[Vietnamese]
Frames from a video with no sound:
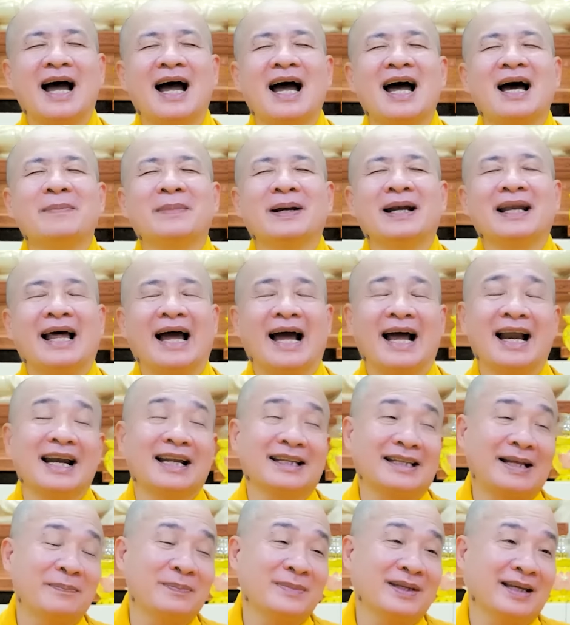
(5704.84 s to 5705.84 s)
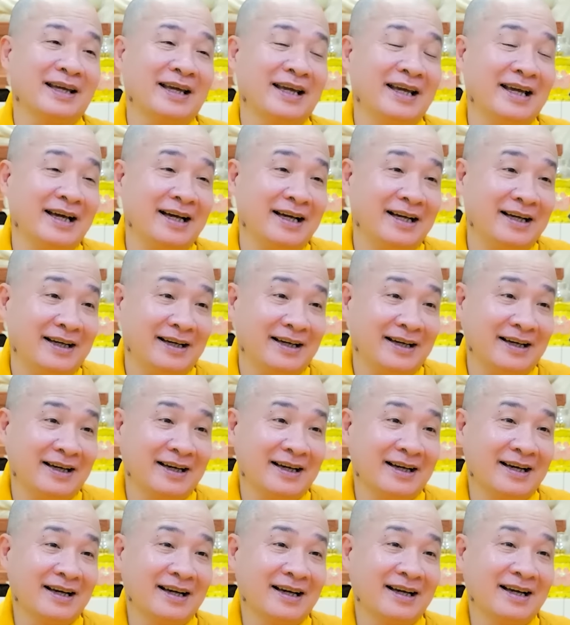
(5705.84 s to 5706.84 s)
xả, mình lặng là tâm thiền,
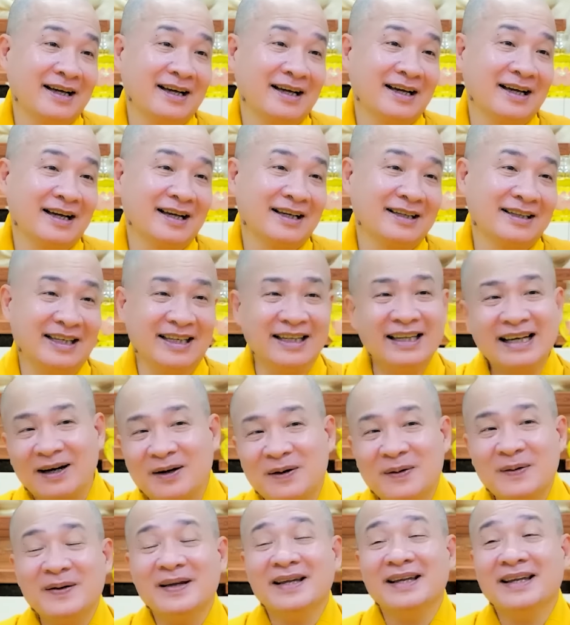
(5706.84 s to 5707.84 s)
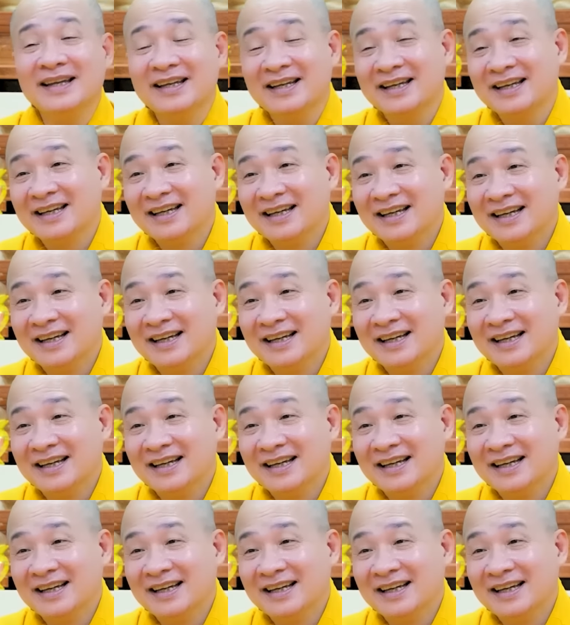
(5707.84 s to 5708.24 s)
vậy thôi.